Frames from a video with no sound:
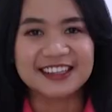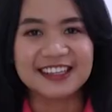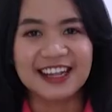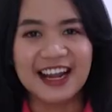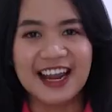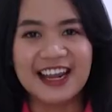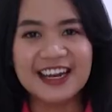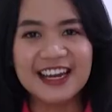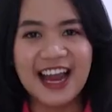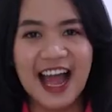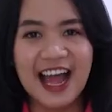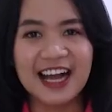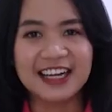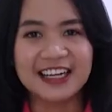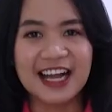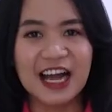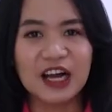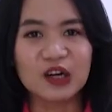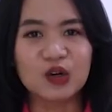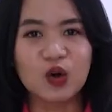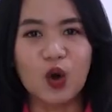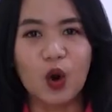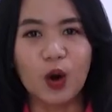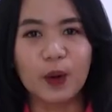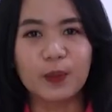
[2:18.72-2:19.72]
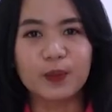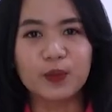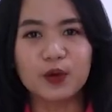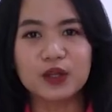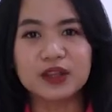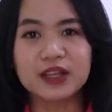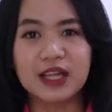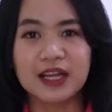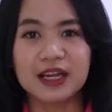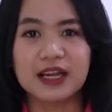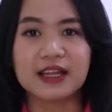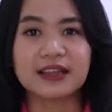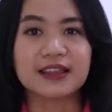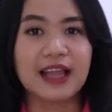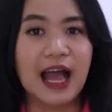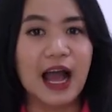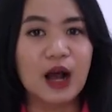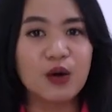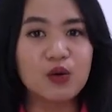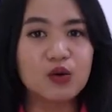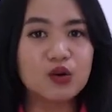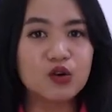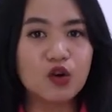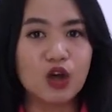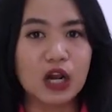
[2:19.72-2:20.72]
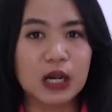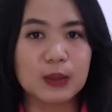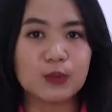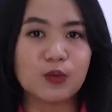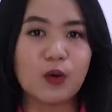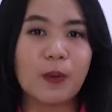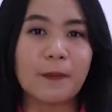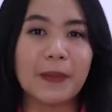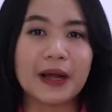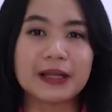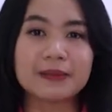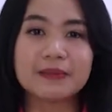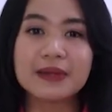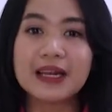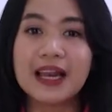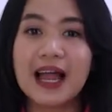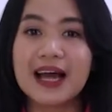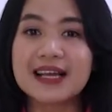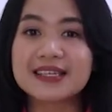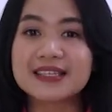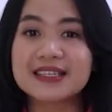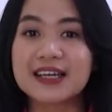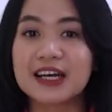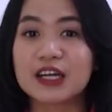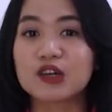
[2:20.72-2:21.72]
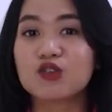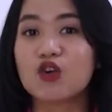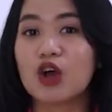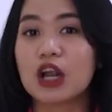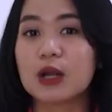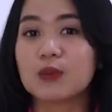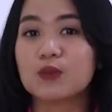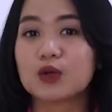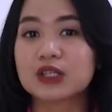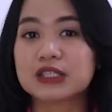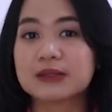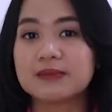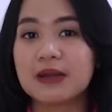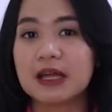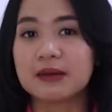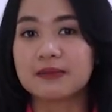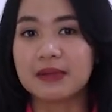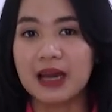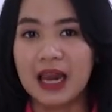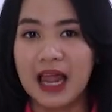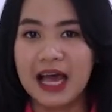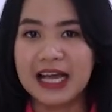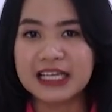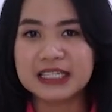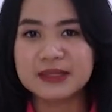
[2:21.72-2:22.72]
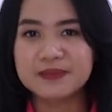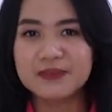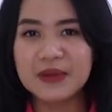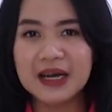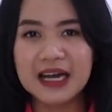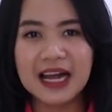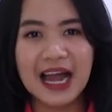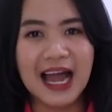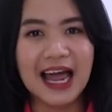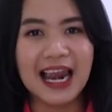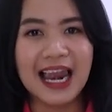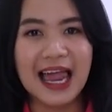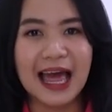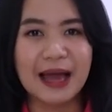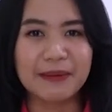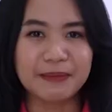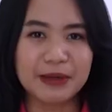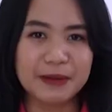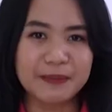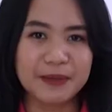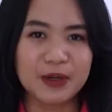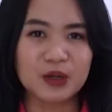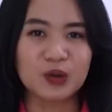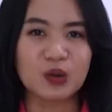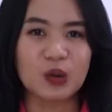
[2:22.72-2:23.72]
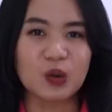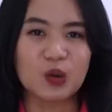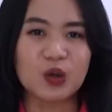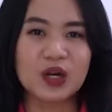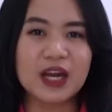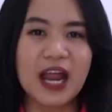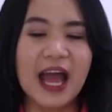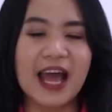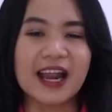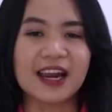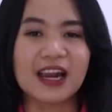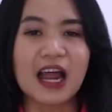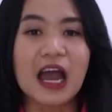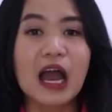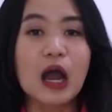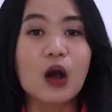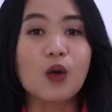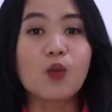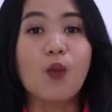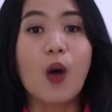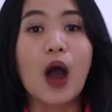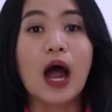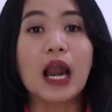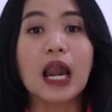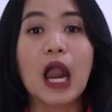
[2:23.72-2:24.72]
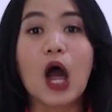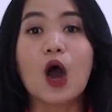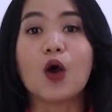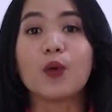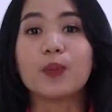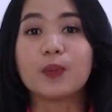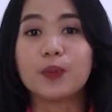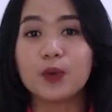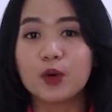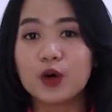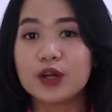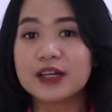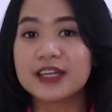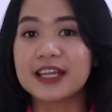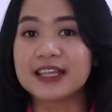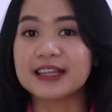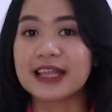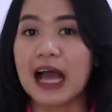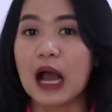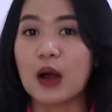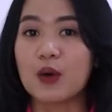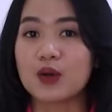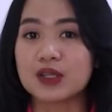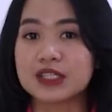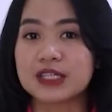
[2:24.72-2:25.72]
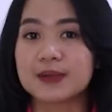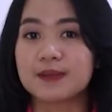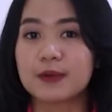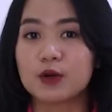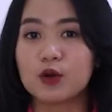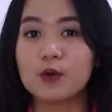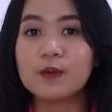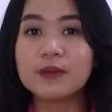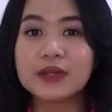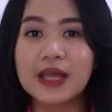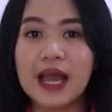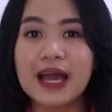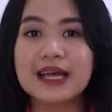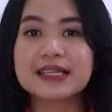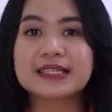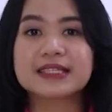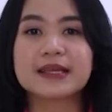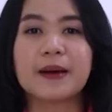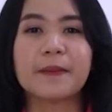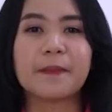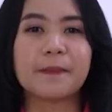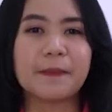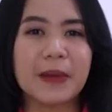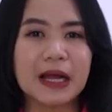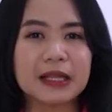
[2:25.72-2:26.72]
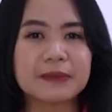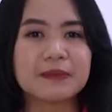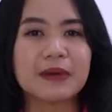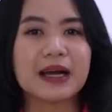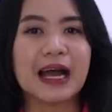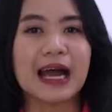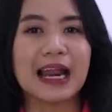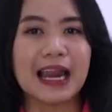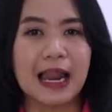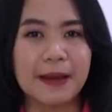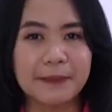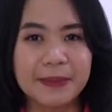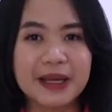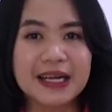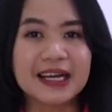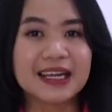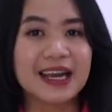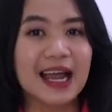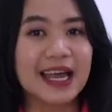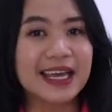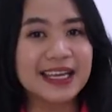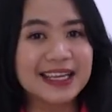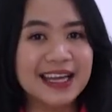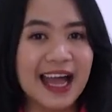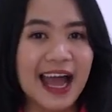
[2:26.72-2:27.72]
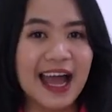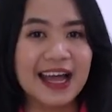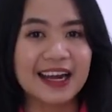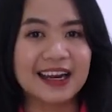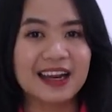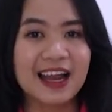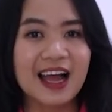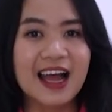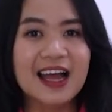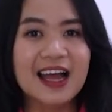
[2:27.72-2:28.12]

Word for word: Tren angka golput dari tahun 2014 ke 2019 mengalami penurunan, walaupun di tahun sebelumnya sempat mengalami kenaikan.